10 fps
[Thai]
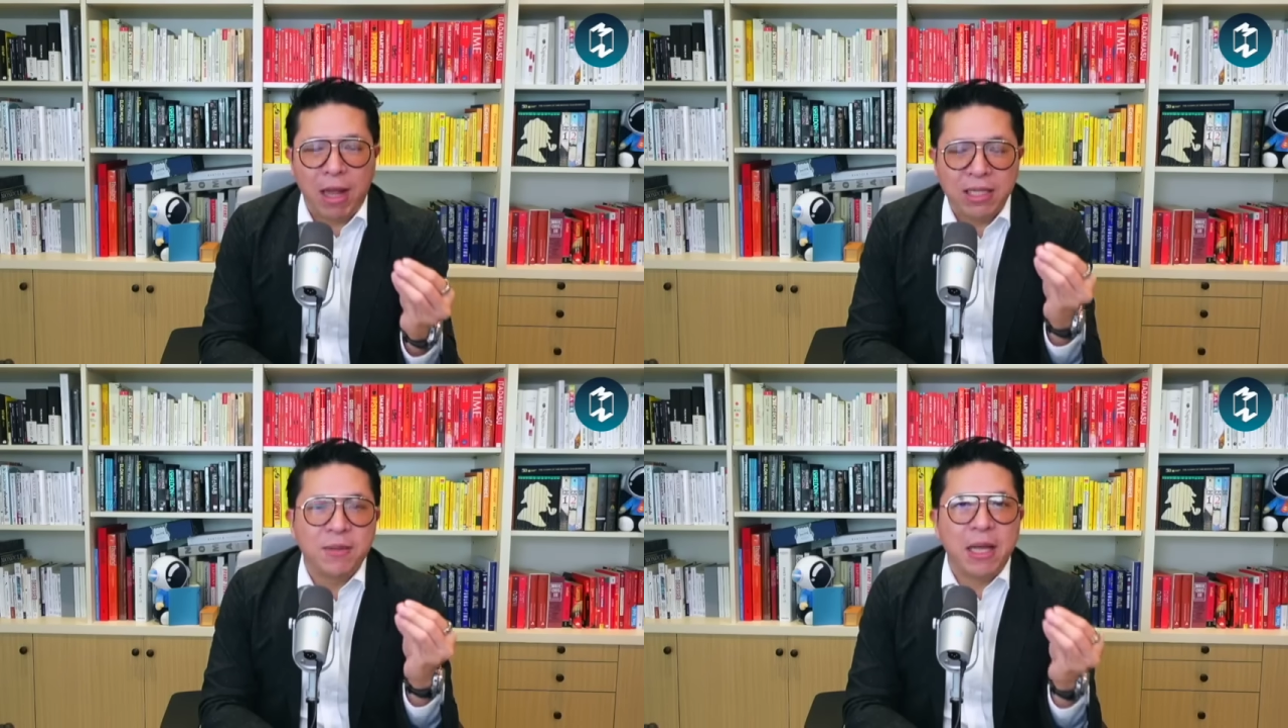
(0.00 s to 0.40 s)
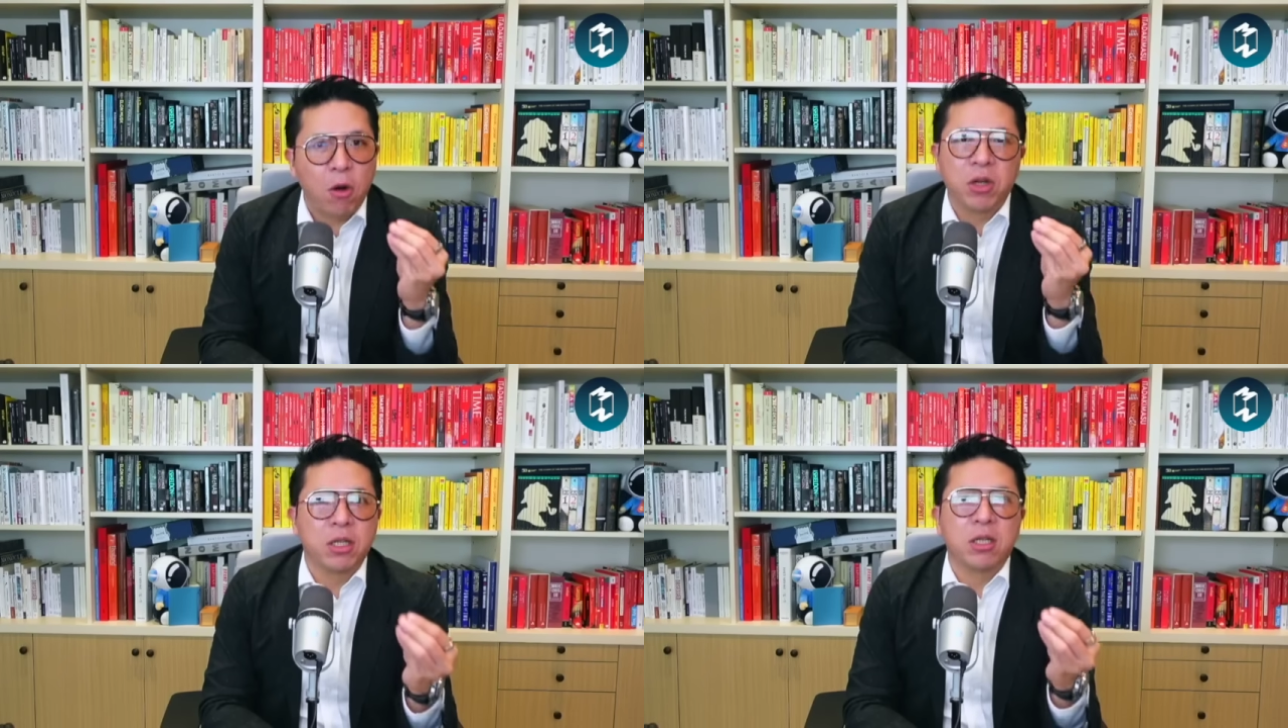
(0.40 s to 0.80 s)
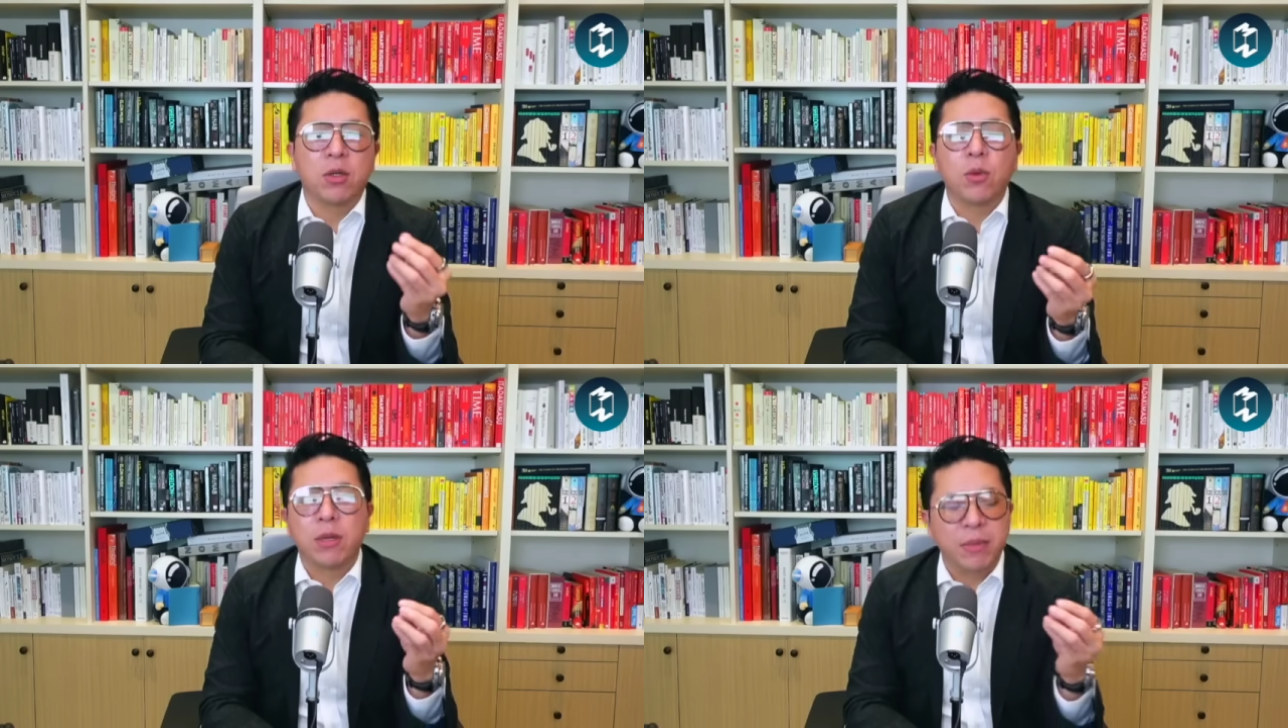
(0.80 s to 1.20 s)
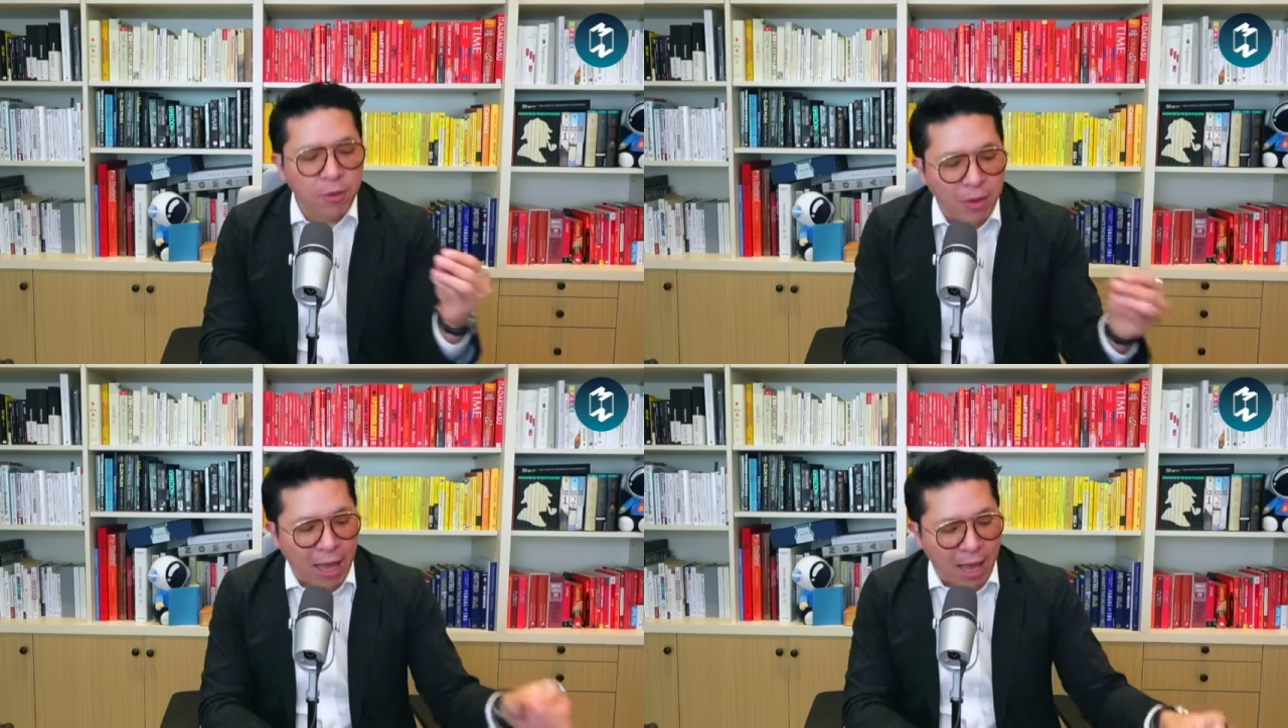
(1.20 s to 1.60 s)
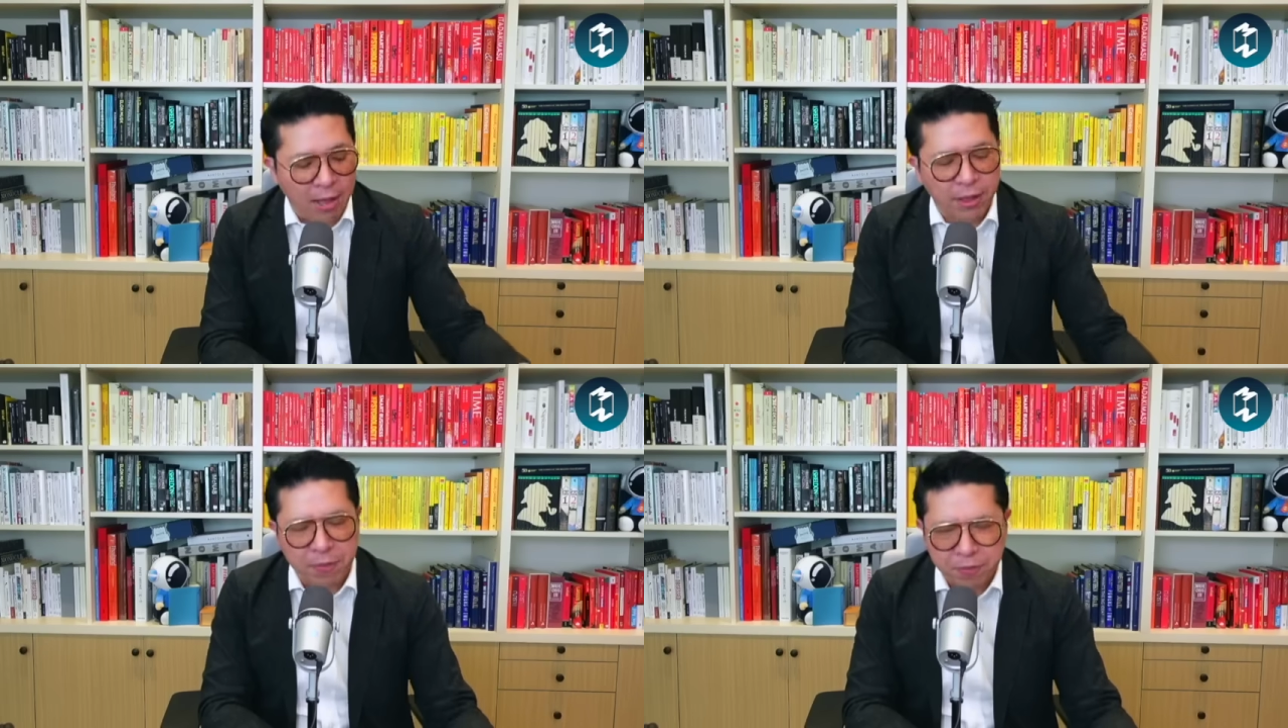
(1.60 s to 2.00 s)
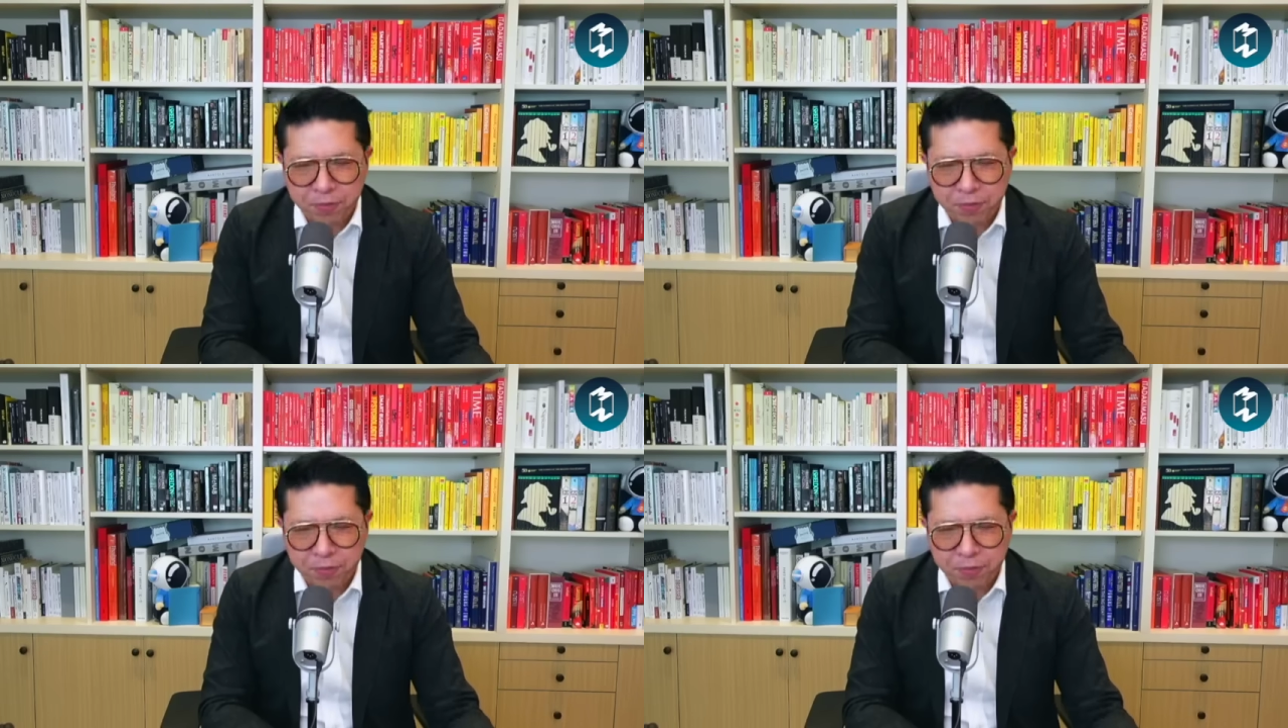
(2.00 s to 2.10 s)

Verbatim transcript: และทรัพยากรอื่นๆด้วยที่ไม่ใช่เวลาเนี่ย